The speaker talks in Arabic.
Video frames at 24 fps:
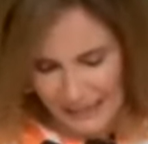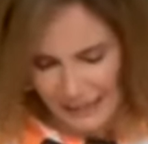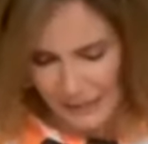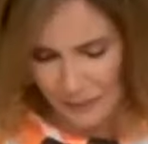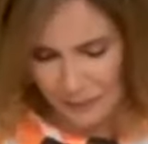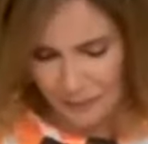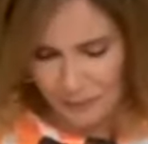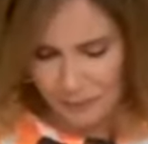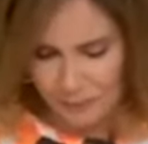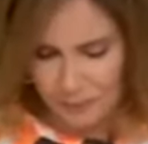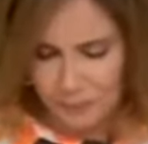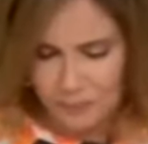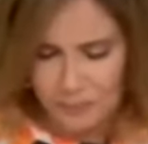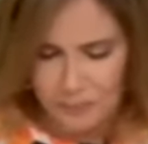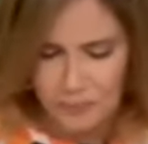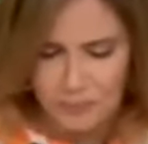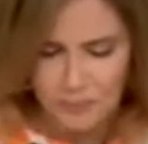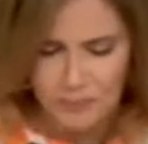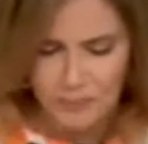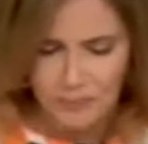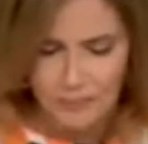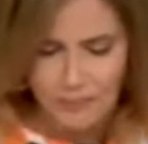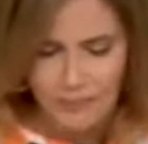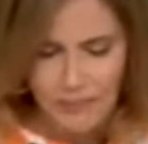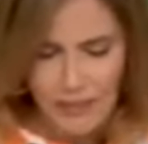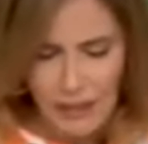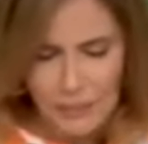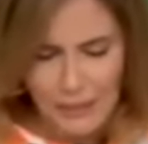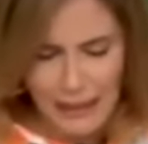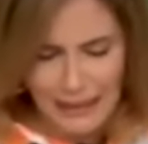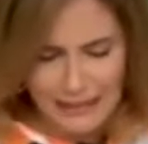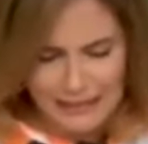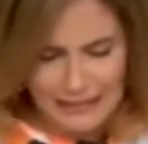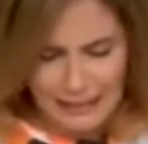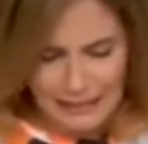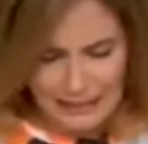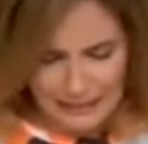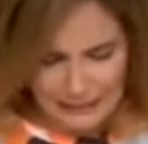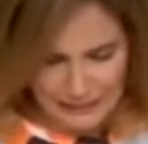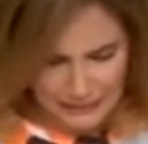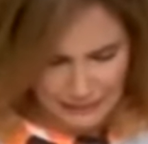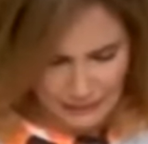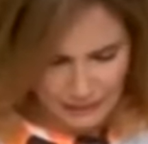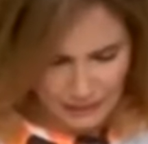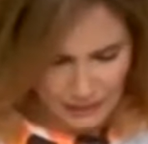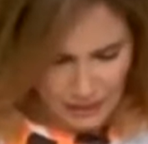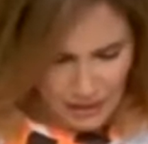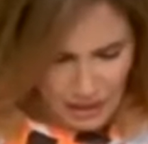ايه
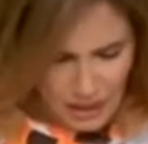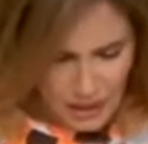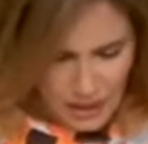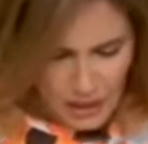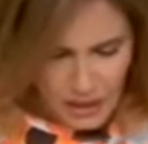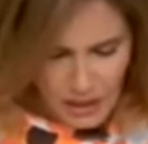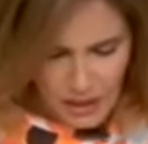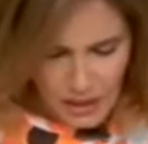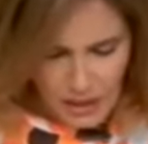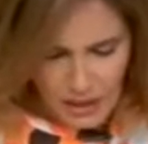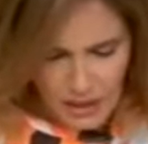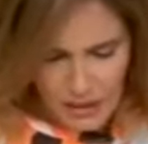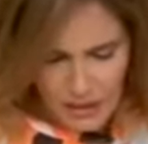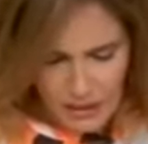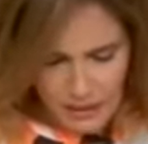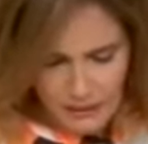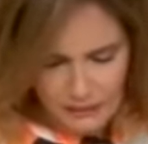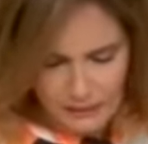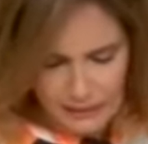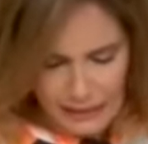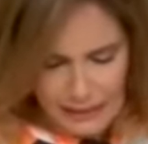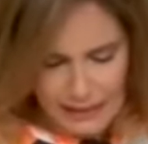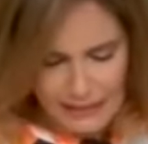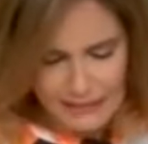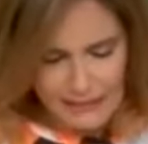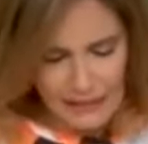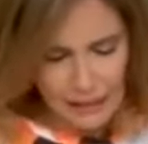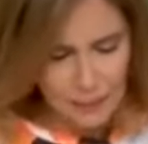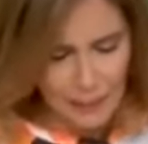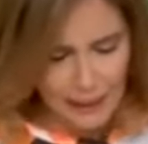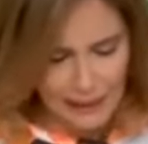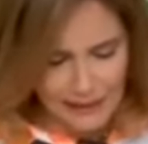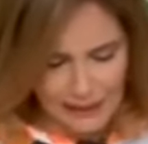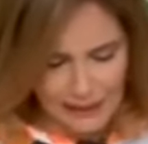محتاجين ثلاث آه، ارباع